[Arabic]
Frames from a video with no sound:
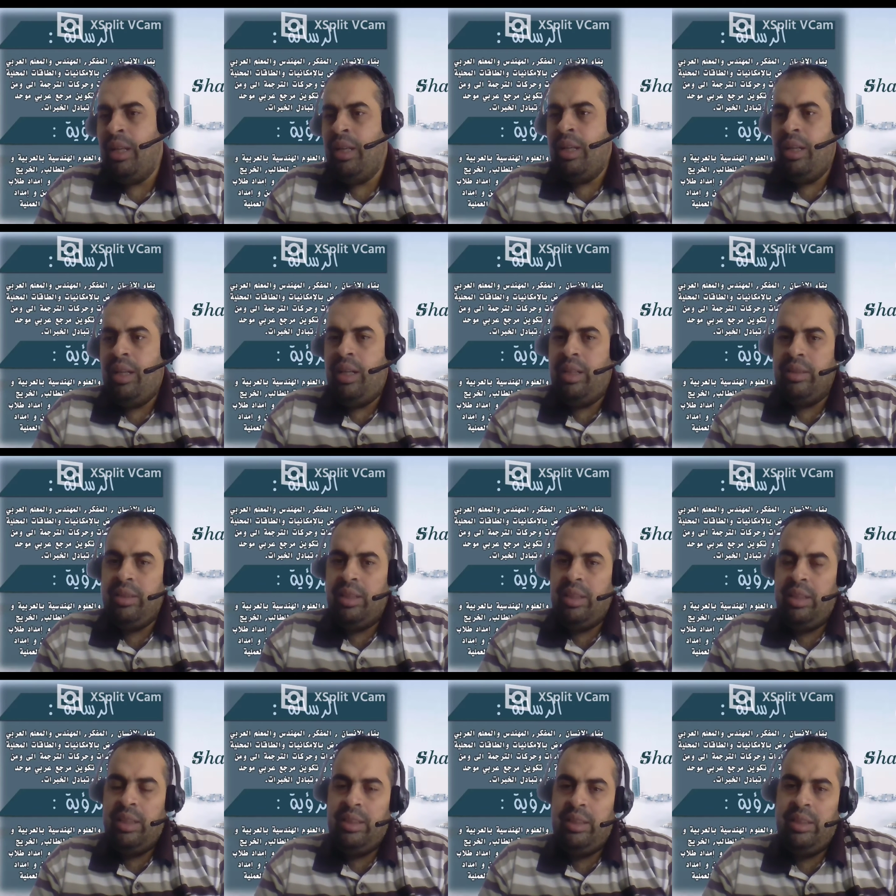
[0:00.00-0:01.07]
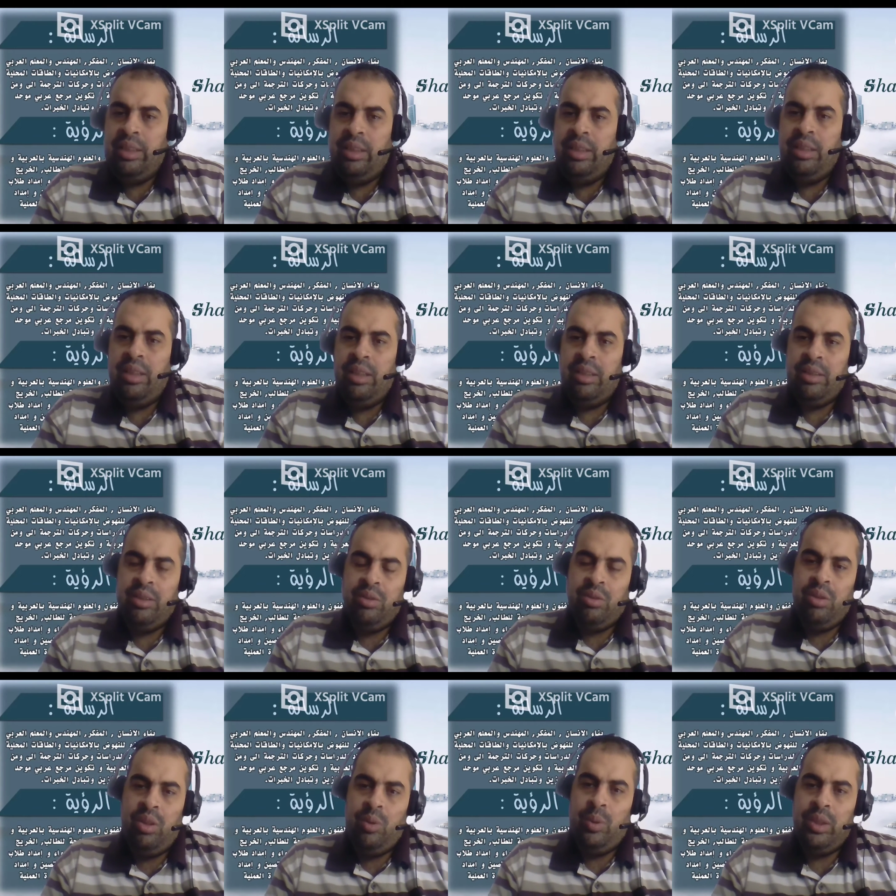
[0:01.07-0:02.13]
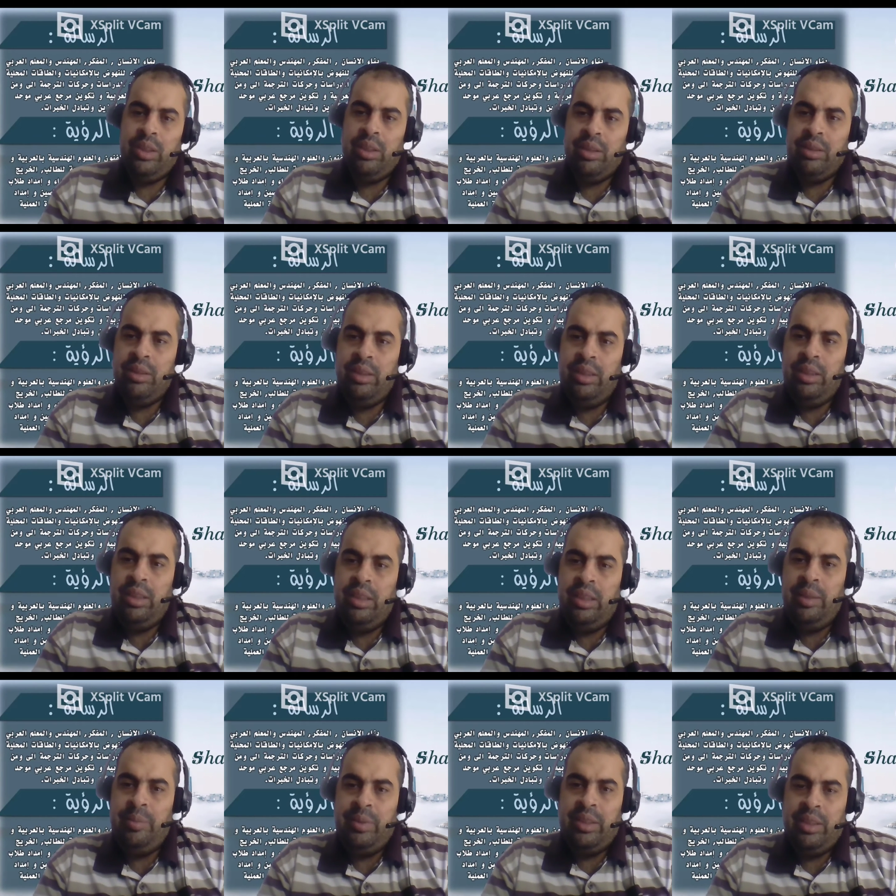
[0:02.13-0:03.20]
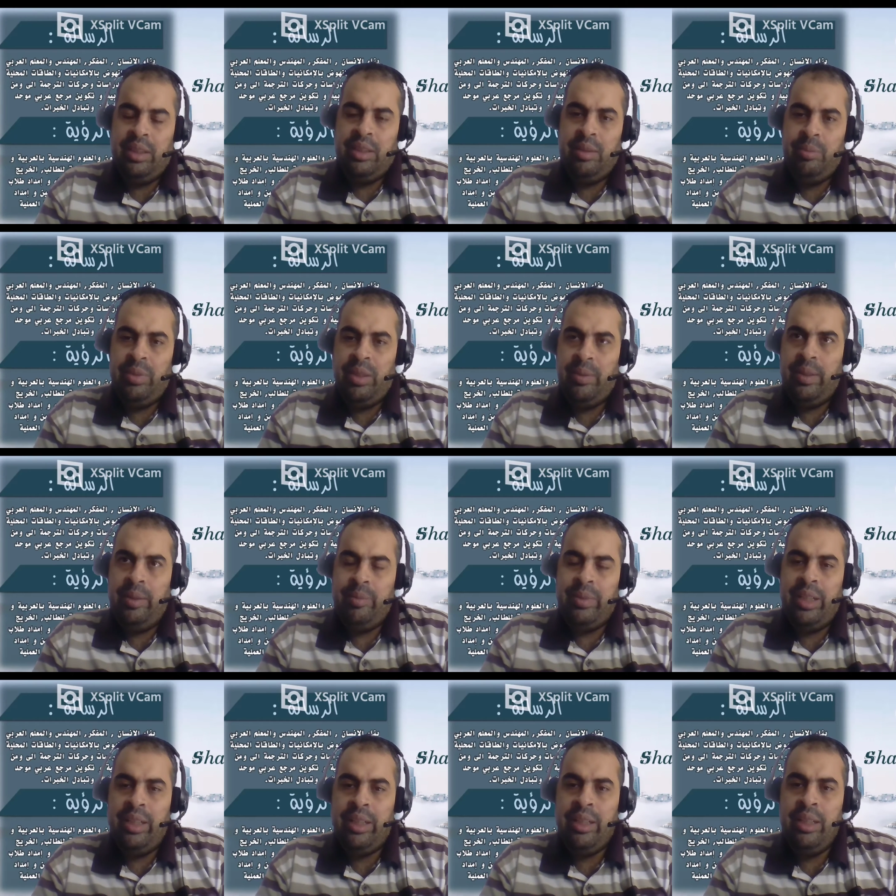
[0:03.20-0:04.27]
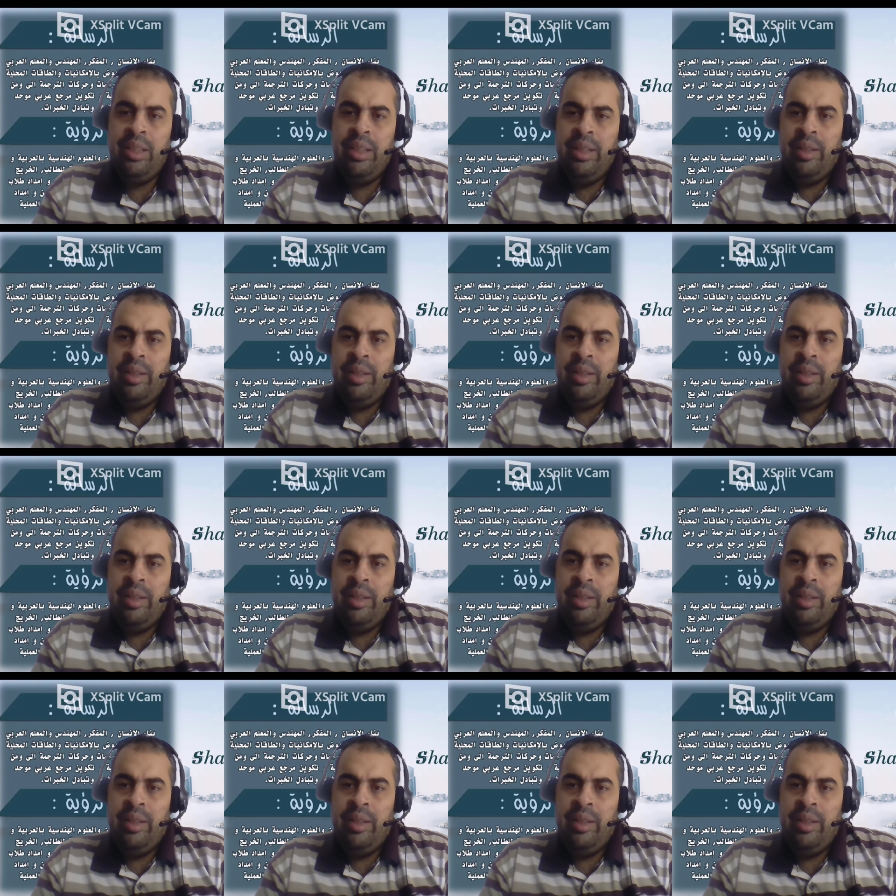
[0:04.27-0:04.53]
اقدر اديه للاصدقاء واقدر اديه لابني يعني البرنامج الامتلاكي